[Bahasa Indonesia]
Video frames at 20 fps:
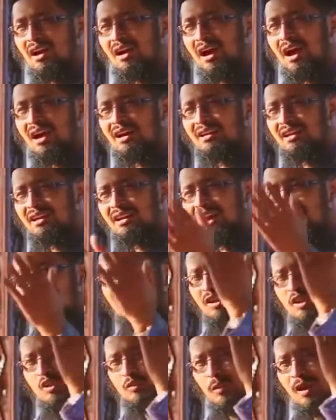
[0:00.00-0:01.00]
Andai
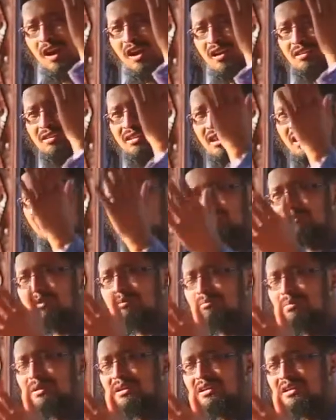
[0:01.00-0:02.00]
Allah Subhanahu wa taala
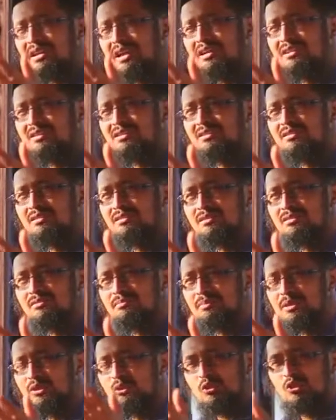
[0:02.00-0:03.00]
memberikan
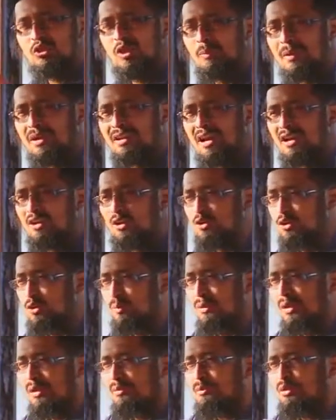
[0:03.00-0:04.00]
petunjuk kepada Anda
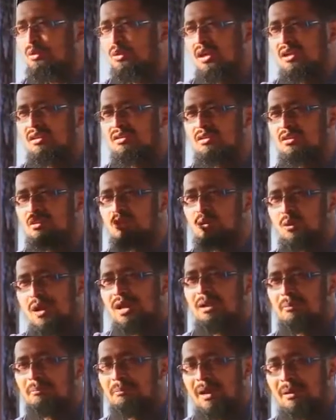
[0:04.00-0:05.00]
untuk menemukan dua
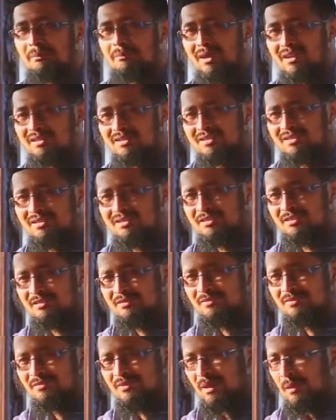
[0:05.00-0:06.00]
lembah emas,
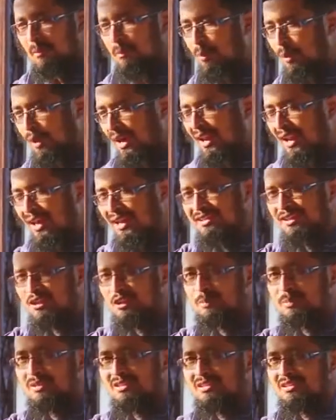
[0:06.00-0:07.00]
bukan lagi
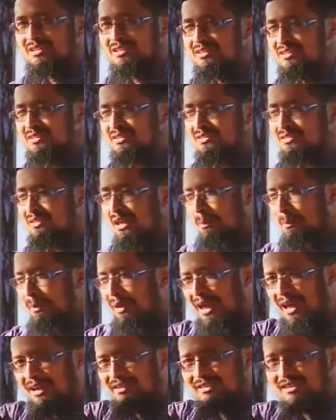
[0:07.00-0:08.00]
satu peti.
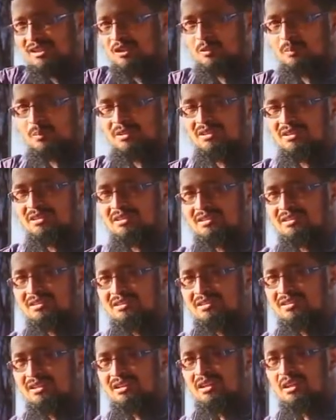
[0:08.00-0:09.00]
Apalah arti satu peti?
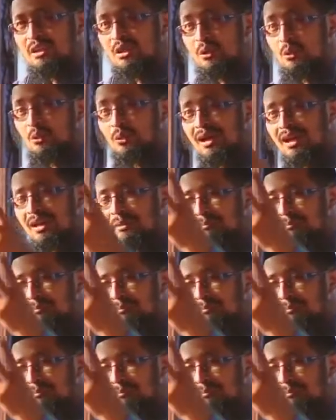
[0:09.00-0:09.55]
Dua